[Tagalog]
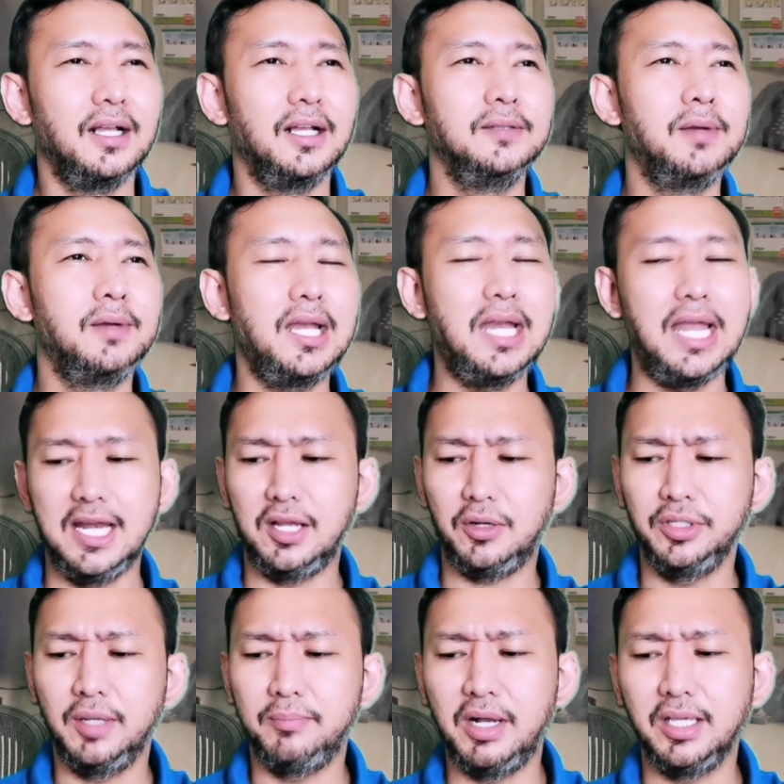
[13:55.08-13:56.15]
naalala ko,
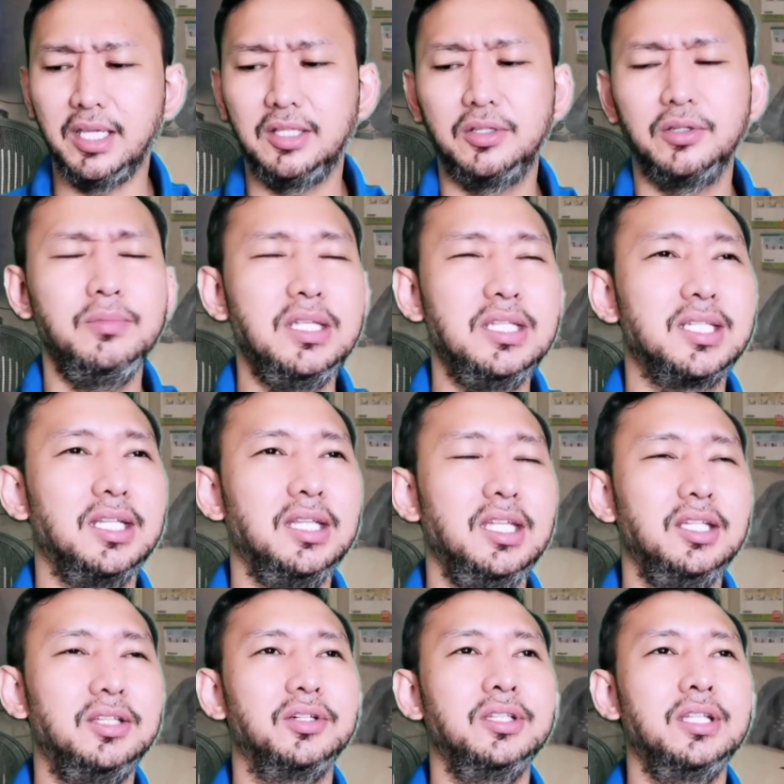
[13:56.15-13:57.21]
nabanggit ko minsan
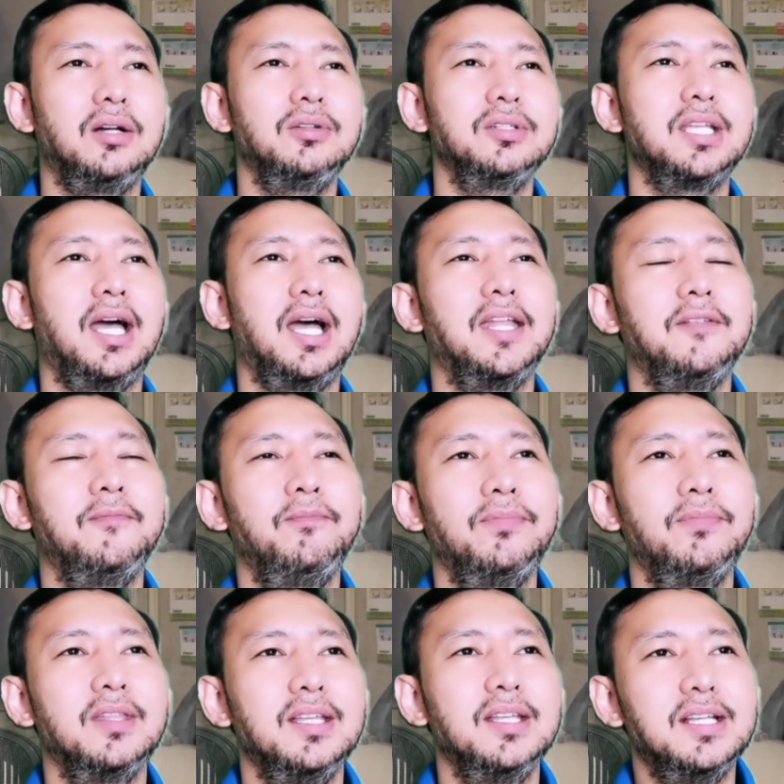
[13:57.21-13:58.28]
dito na kung saan
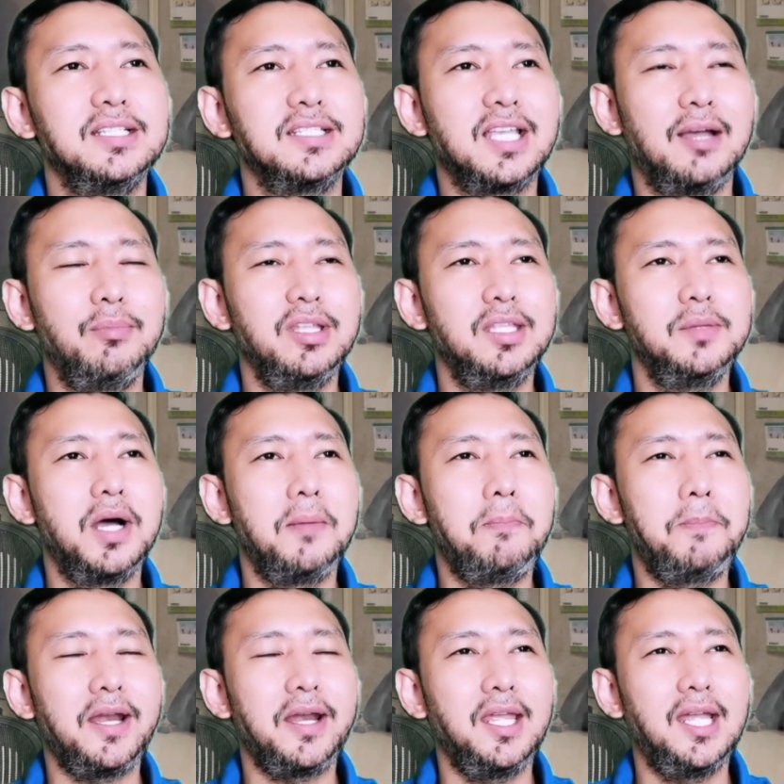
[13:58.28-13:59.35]
sabi 'di ba,
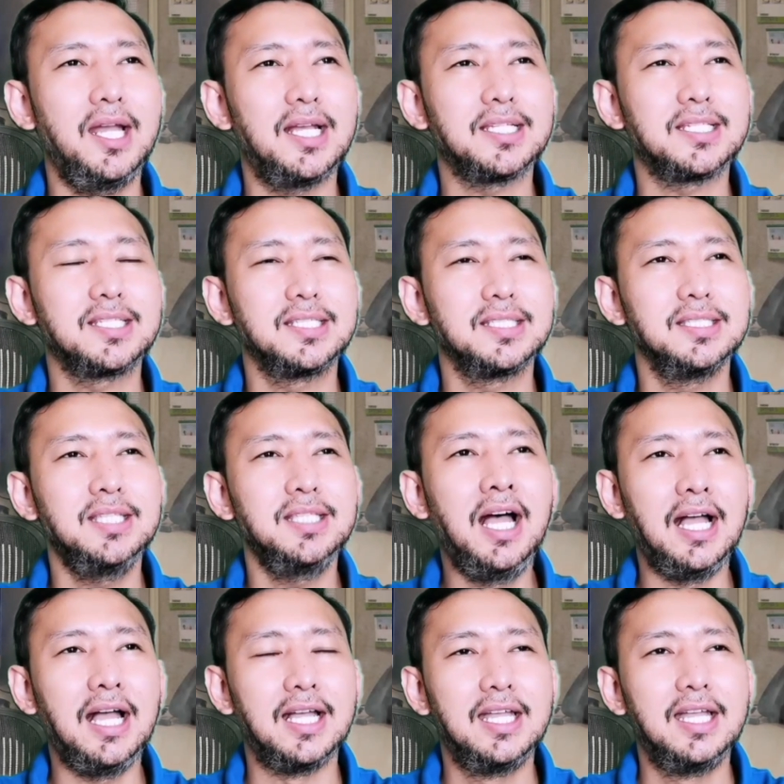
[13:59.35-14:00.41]
parehas
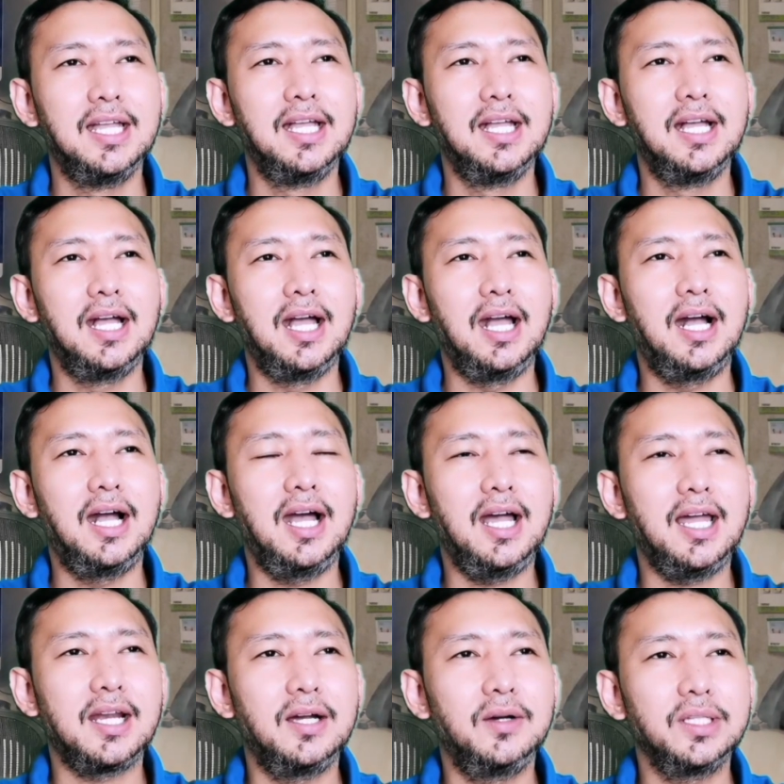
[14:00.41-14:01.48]
na ang
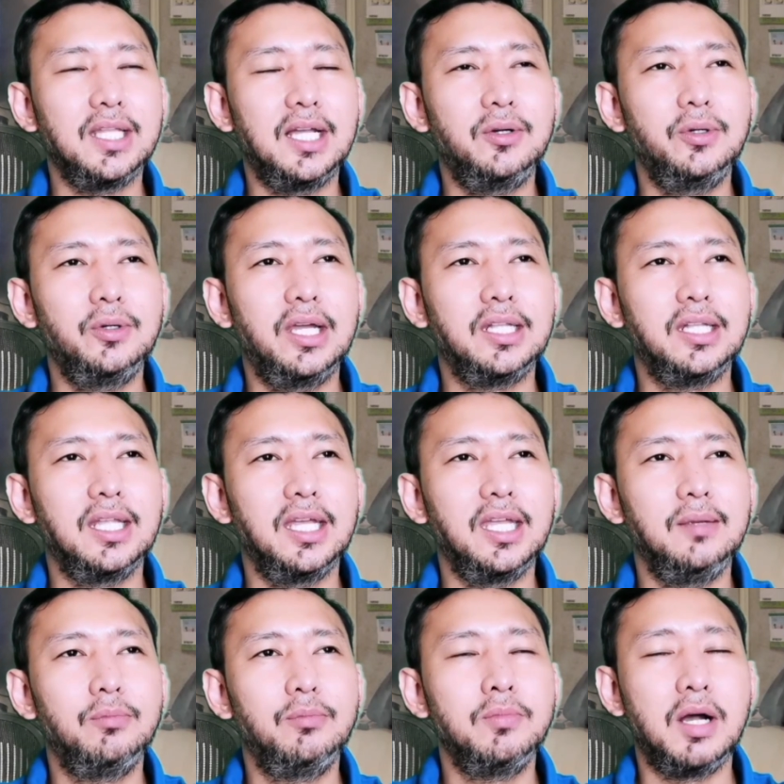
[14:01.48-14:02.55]
araw at ang ulan
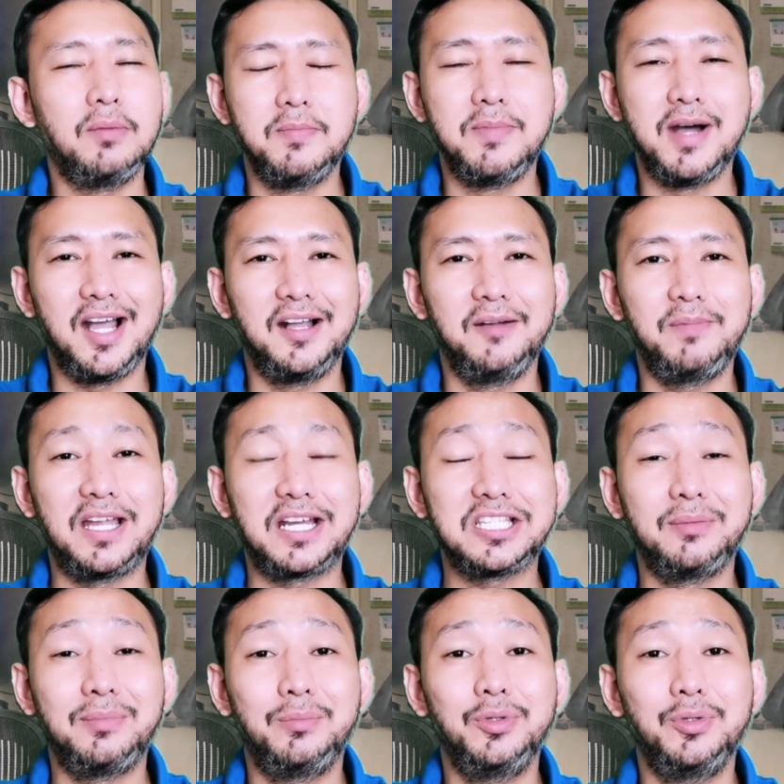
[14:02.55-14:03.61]
ay bumababa para sa
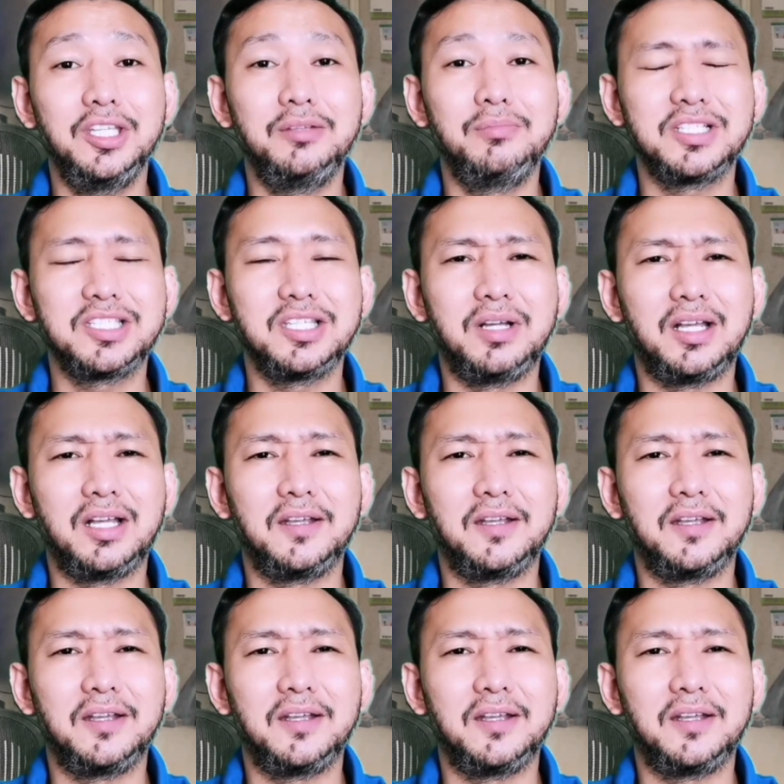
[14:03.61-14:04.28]
mabuti at masama.